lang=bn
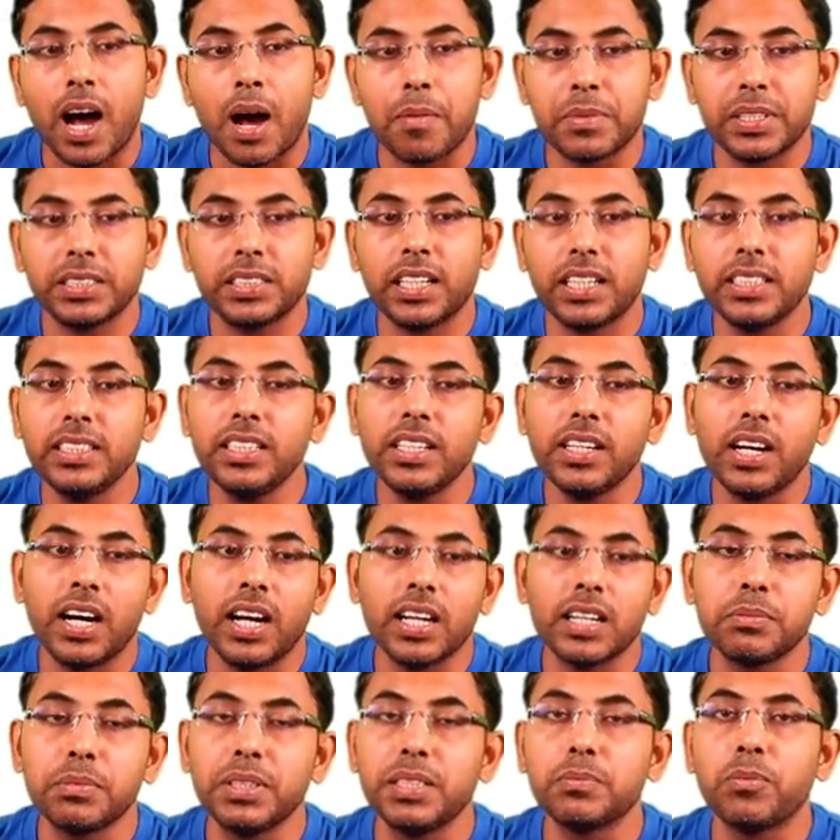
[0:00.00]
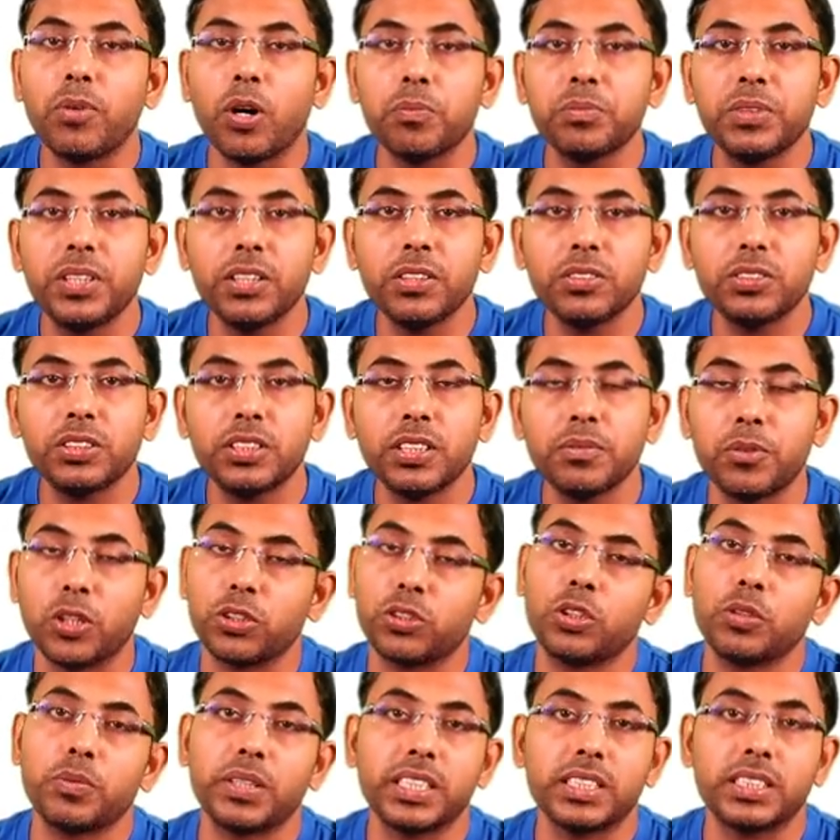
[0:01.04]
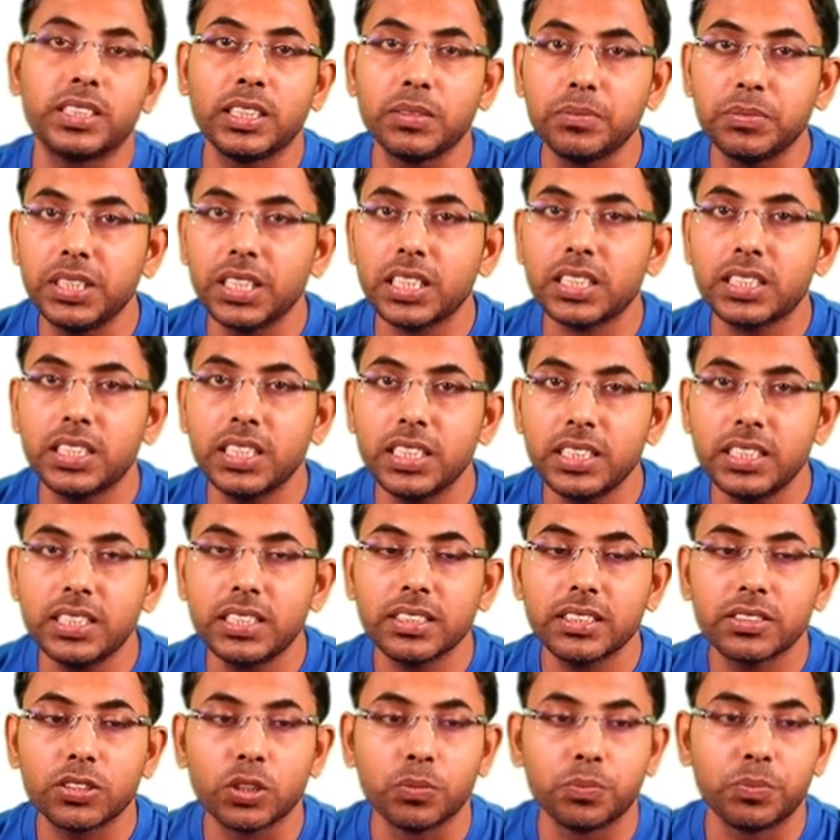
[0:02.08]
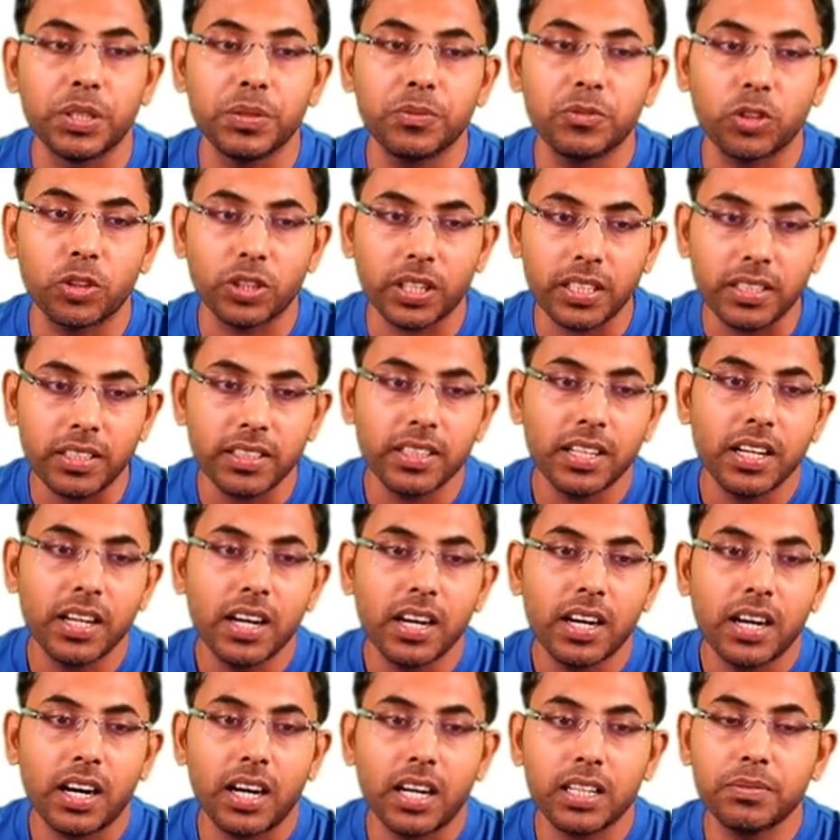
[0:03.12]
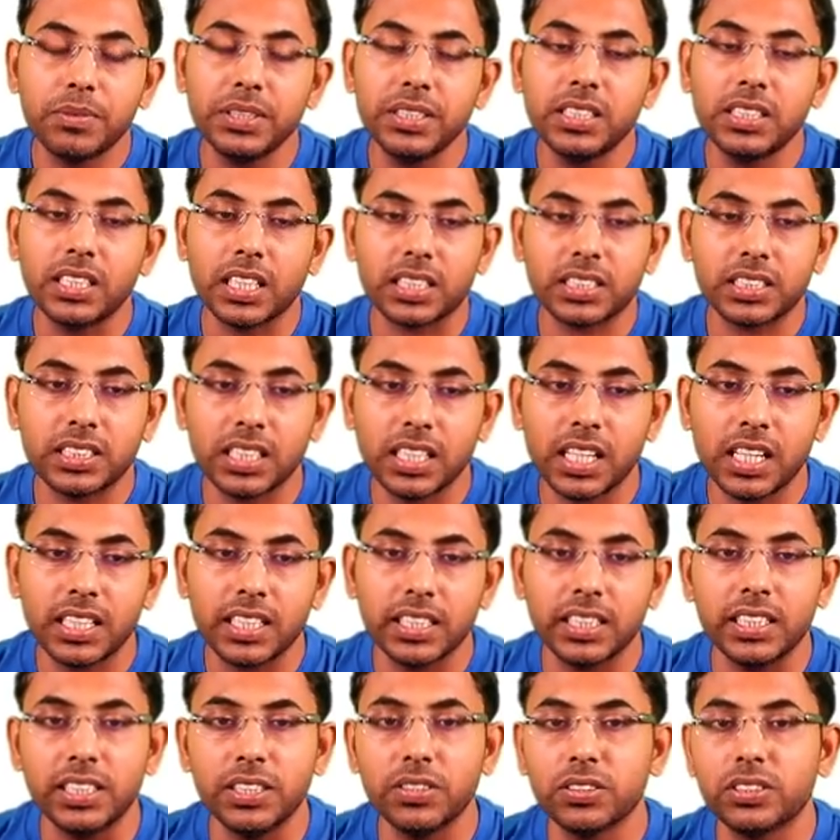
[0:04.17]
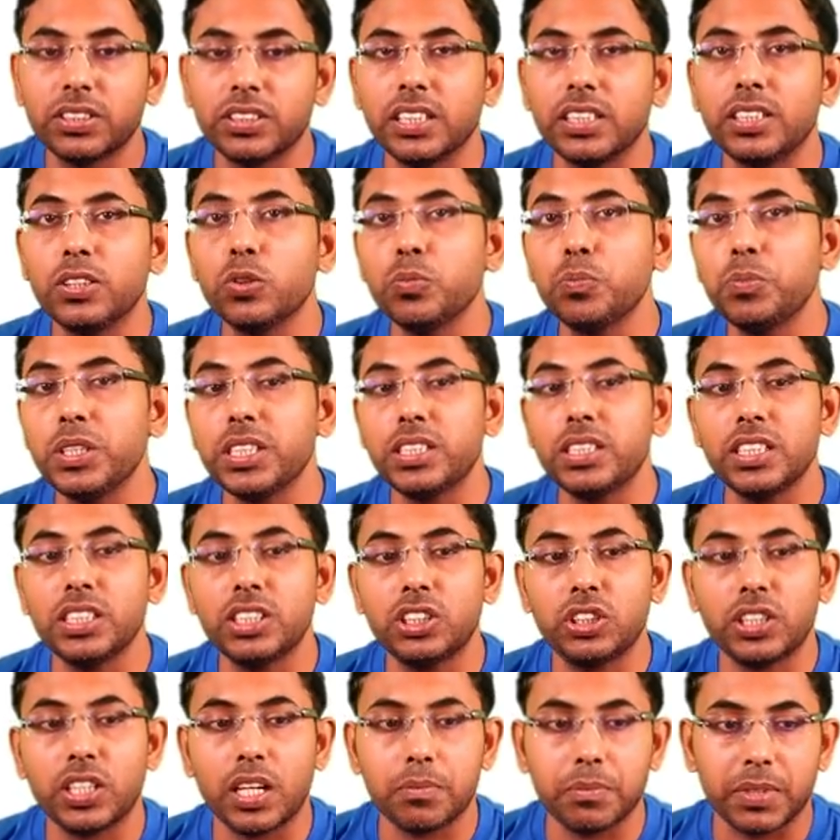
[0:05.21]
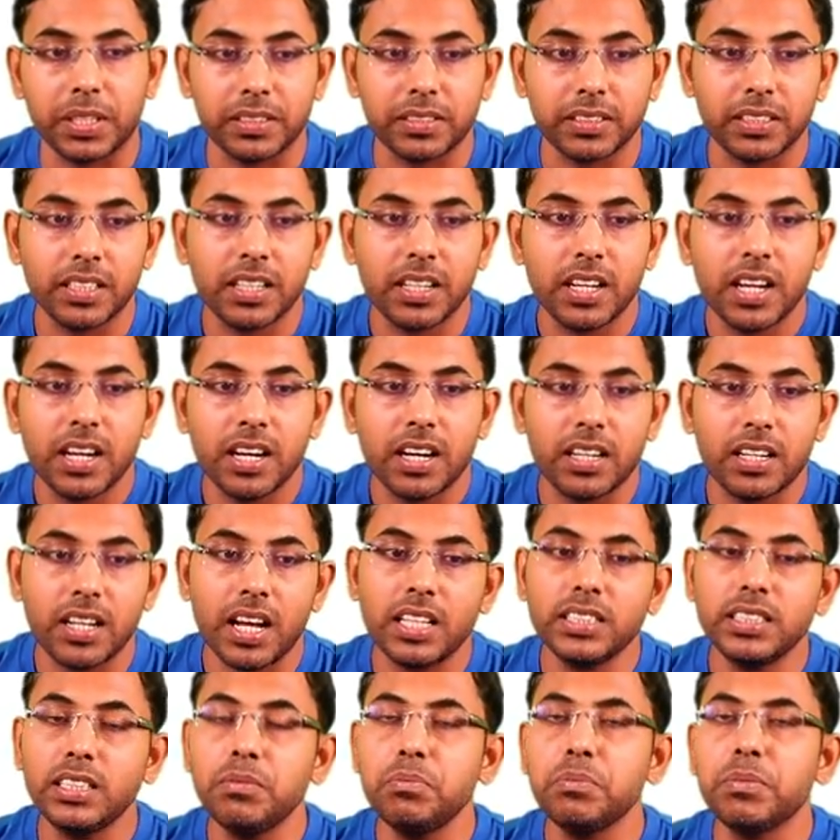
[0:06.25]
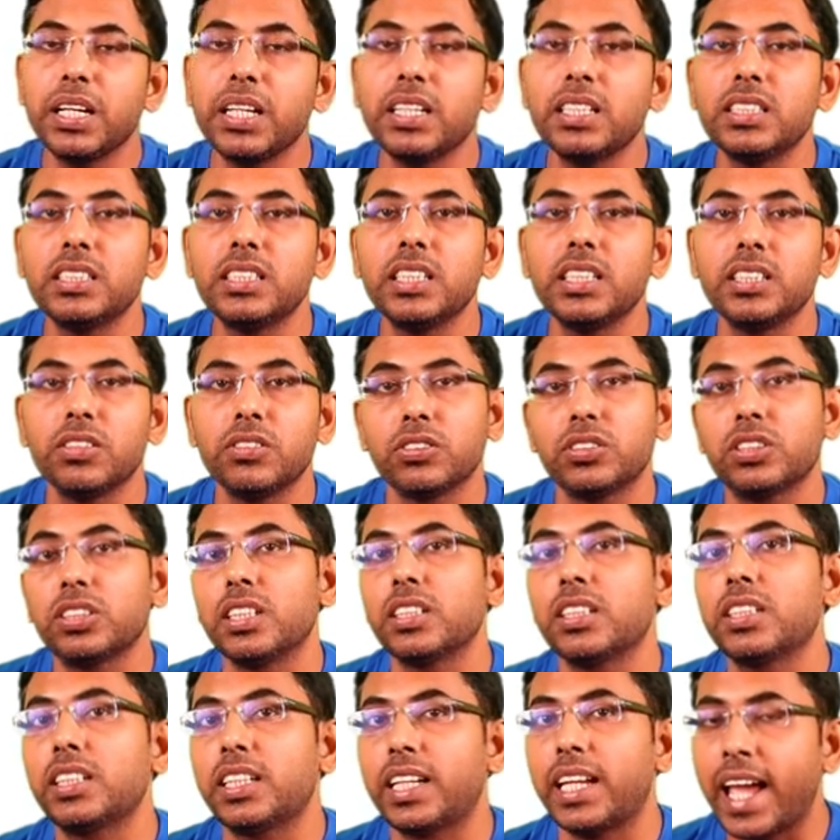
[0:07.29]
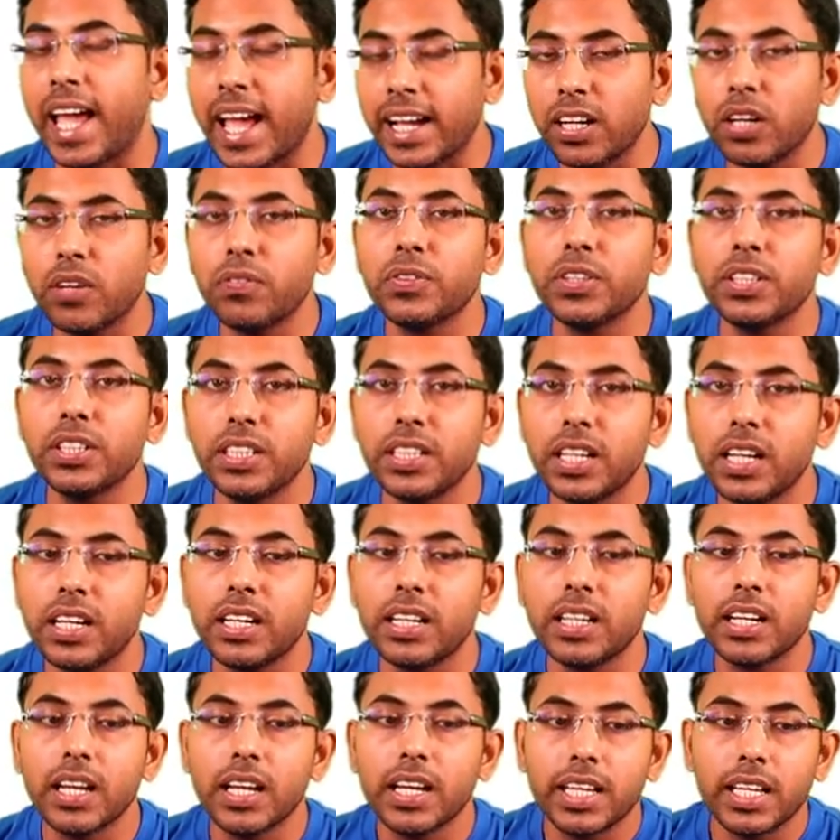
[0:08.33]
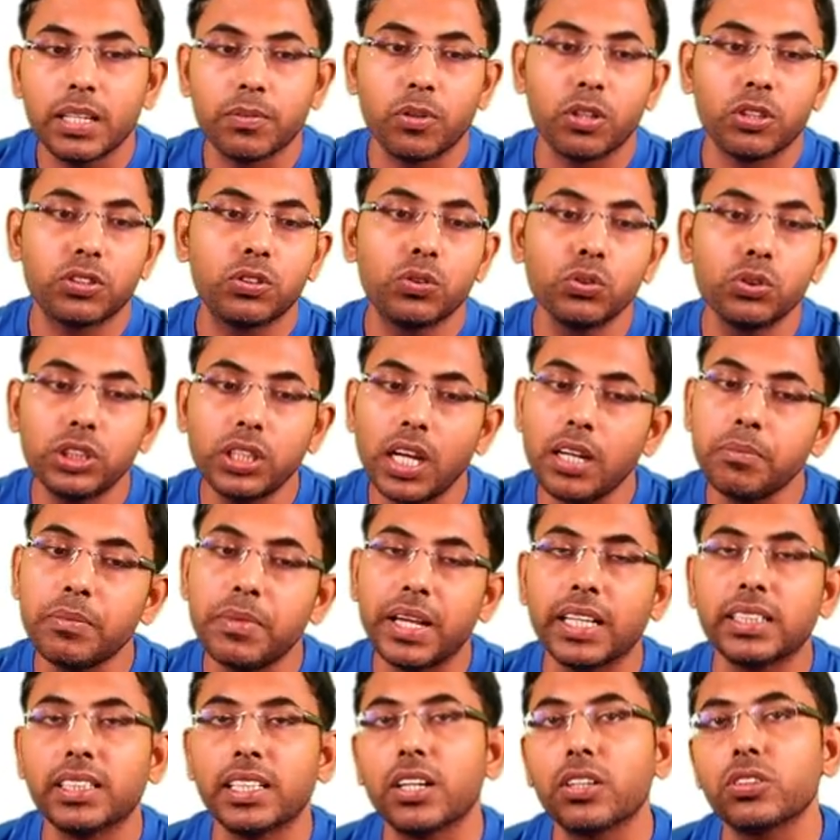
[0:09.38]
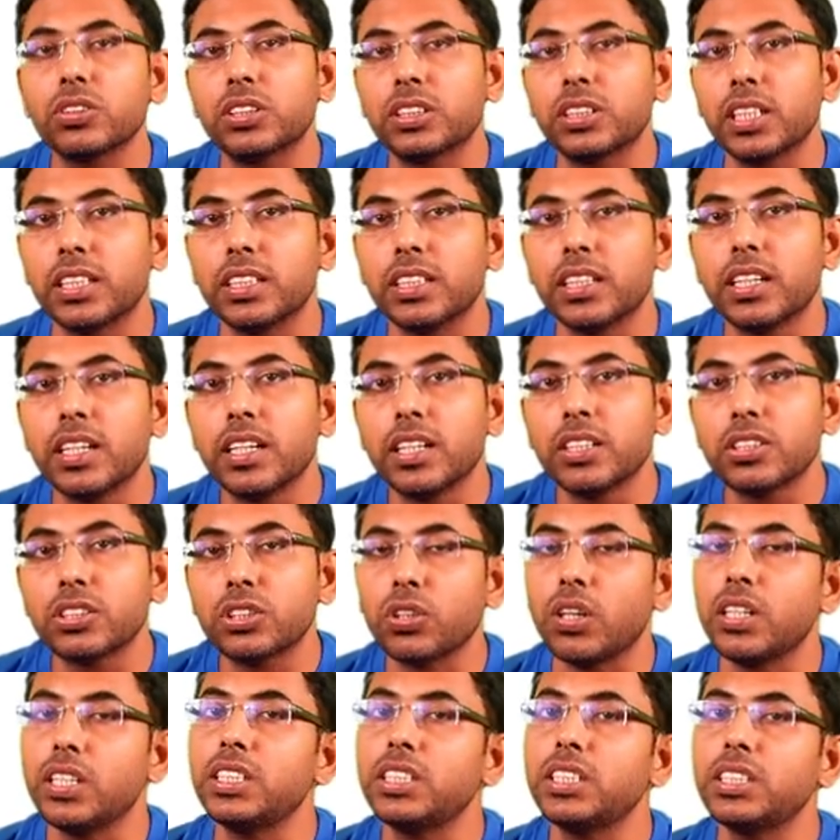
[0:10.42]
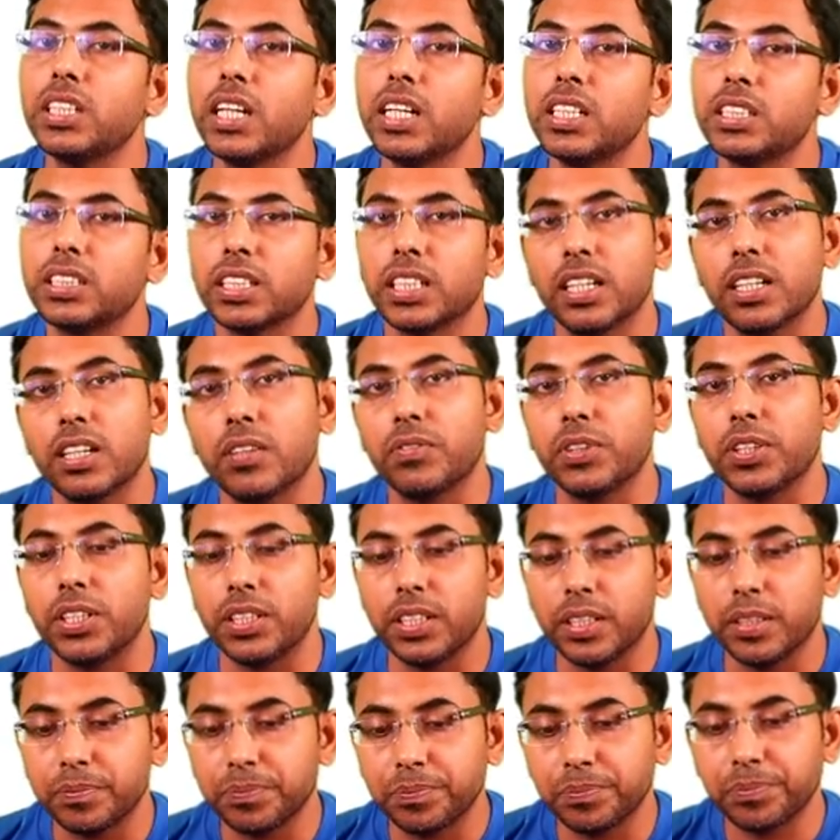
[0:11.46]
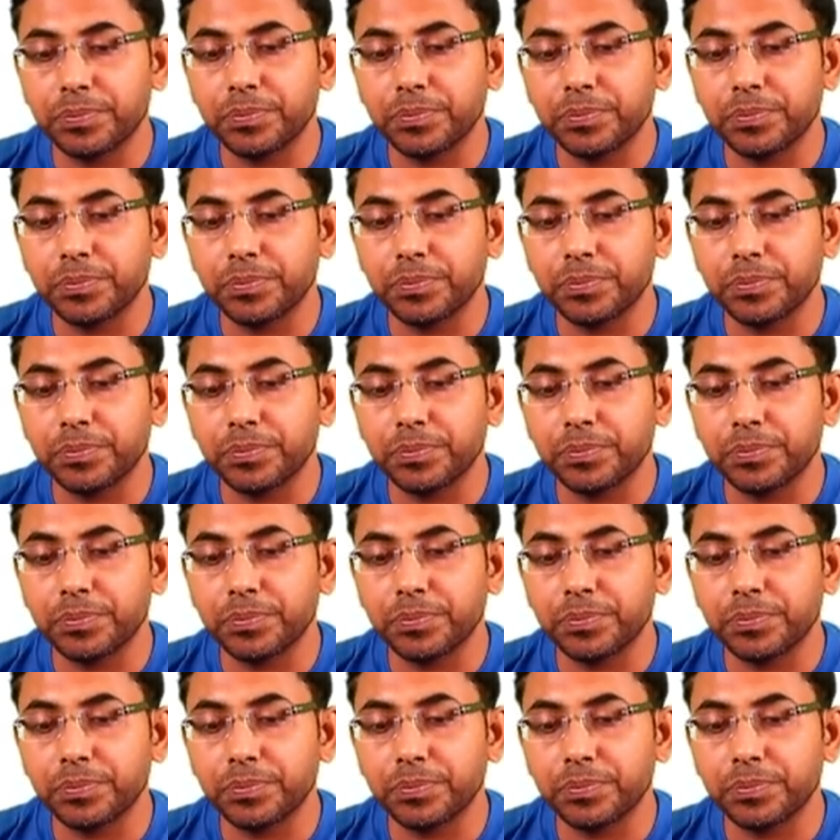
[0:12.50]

আমরা জানি অরবিন্দ ববদে হচ্ছে বর্তমানে চিফ জাস্টিস সুপ্রিম কোর্টের অরবিন্দ সাক্সেনা ইনি হচ্ছেন ইউপিএসসি চেয়ারম্যান রাজীব মেহরিসি ইনি হচ্ছেন ক্যাগ অফ ইন্ডিয়া এবং তুষার মেহতা হচ্ছেন সলিসিটর জেনারেল অফ ইন্ডিয়া